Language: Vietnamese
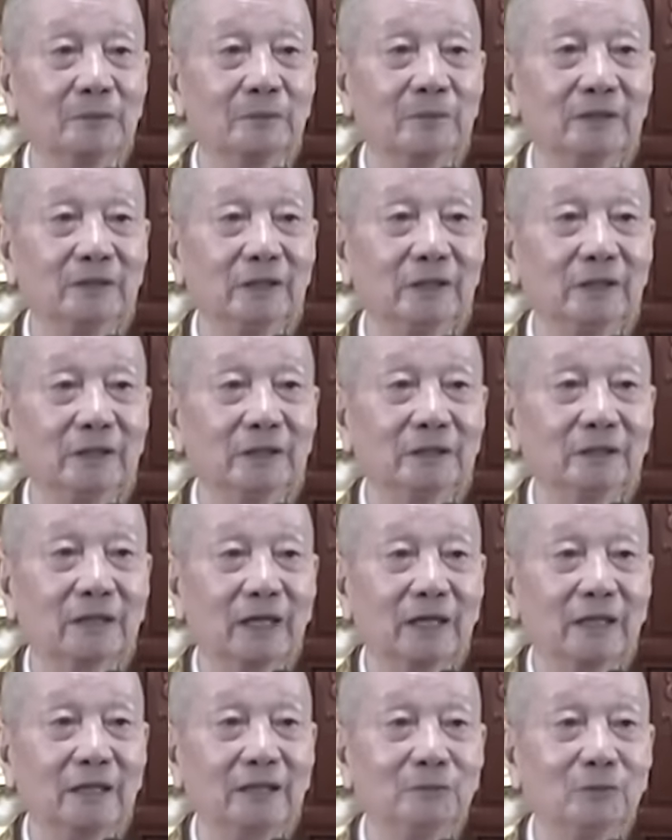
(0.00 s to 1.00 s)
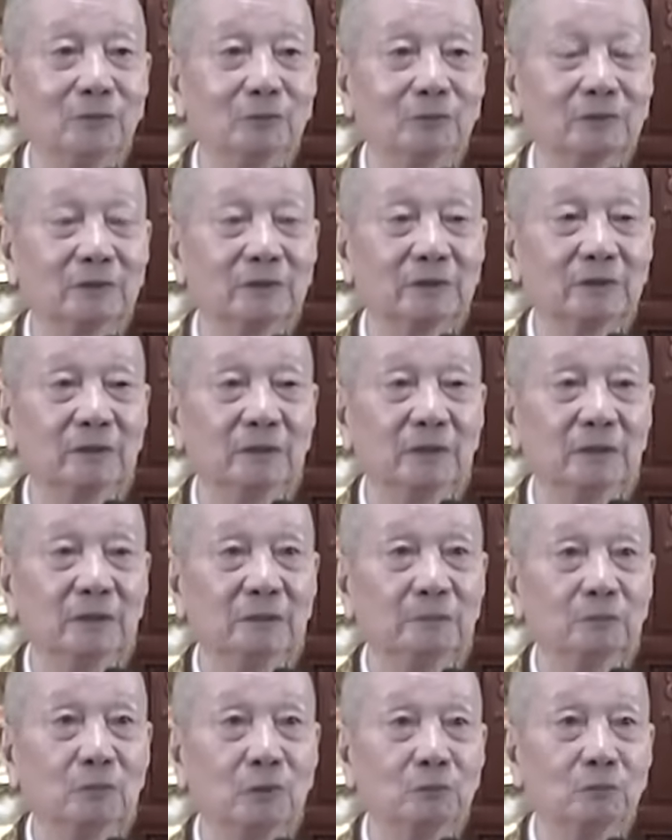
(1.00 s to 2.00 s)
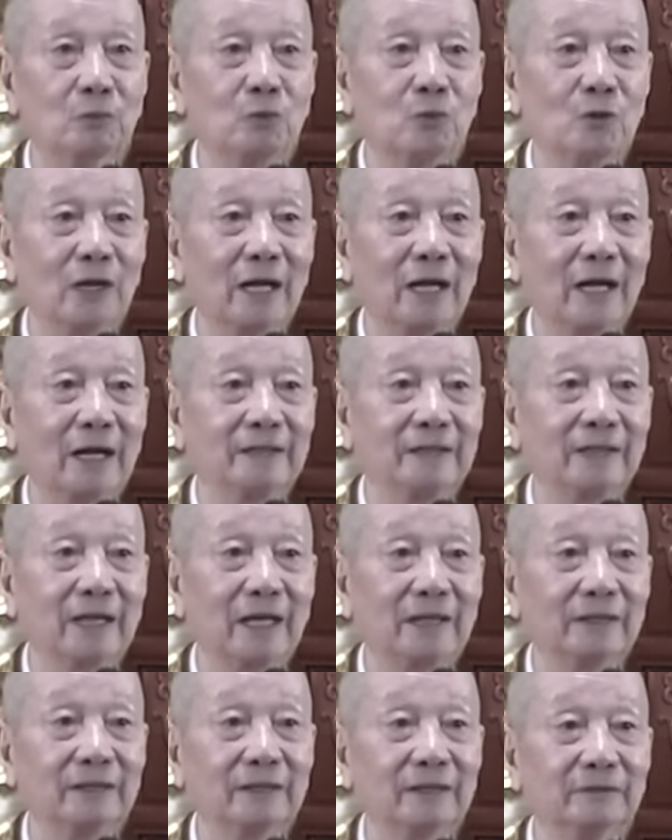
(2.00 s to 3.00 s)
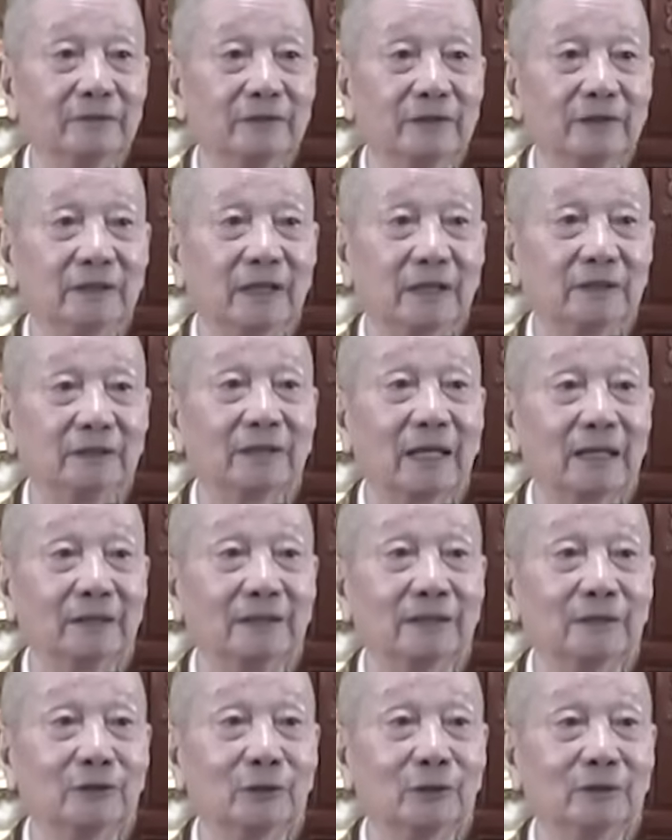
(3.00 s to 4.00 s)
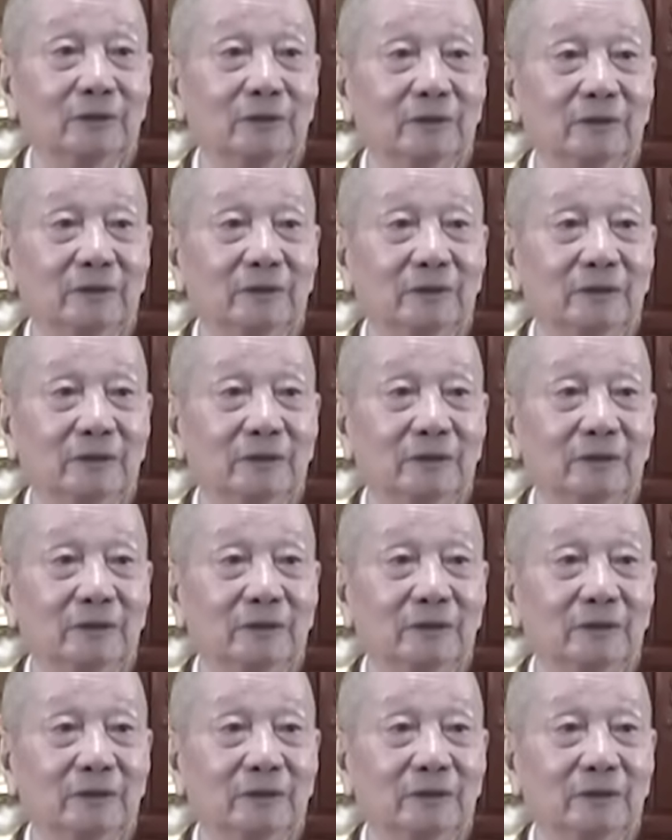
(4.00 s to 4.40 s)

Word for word: mình nhìn thấy một một muôn hai ngàn cái vị thánh tăng đấy rồi